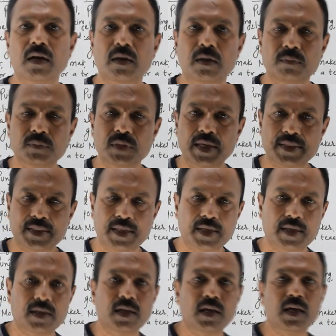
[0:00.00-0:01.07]
हम देखते
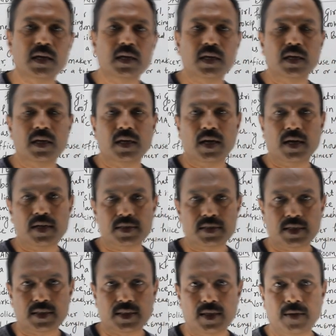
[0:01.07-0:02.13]
हैं कि क्या कर
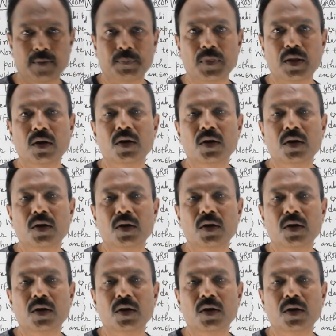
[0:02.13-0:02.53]
सकते हैं